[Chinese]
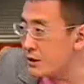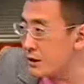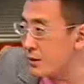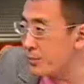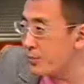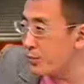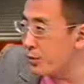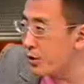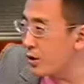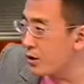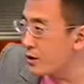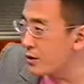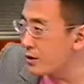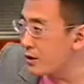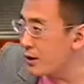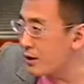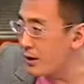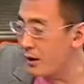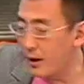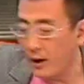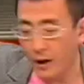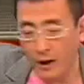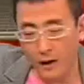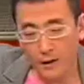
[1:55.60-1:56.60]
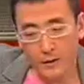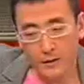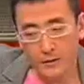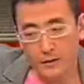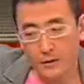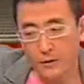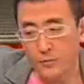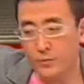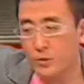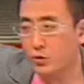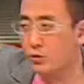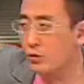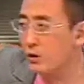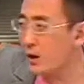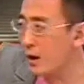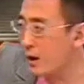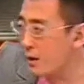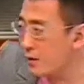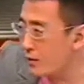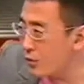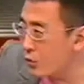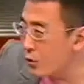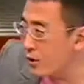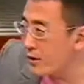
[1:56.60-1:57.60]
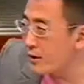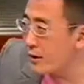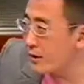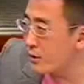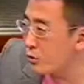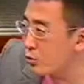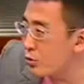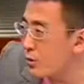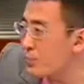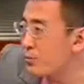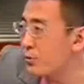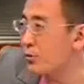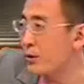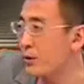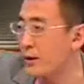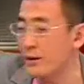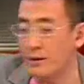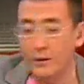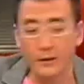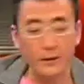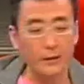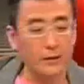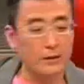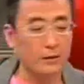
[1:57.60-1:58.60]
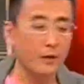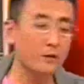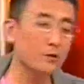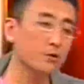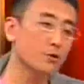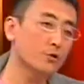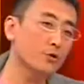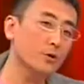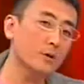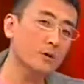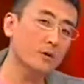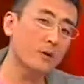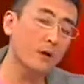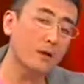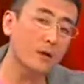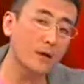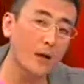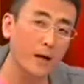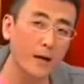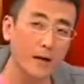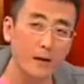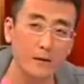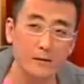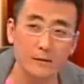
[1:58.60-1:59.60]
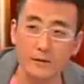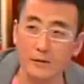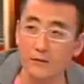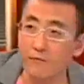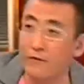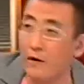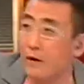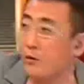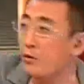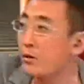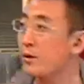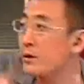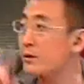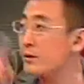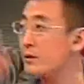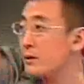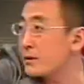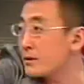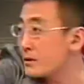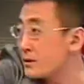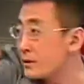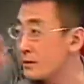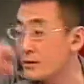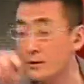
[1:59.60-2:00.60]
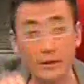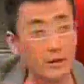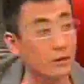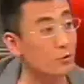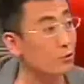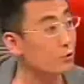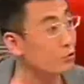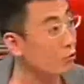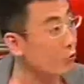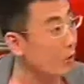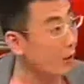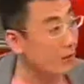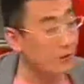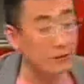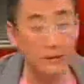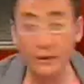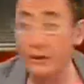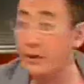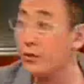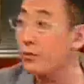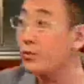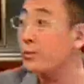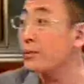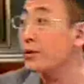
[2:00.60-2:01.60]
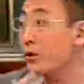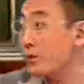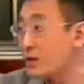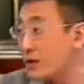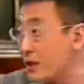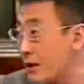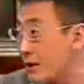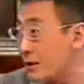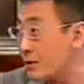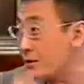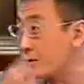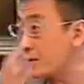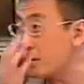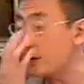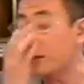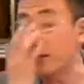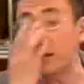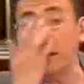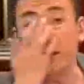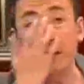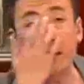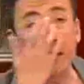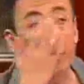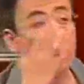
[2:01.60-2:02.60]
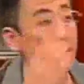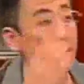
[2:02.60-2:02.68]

一个人写博客哈，你们说他的观点对不对？他就说，当然，这法国人这次你也有错，你跟我们道歉，这是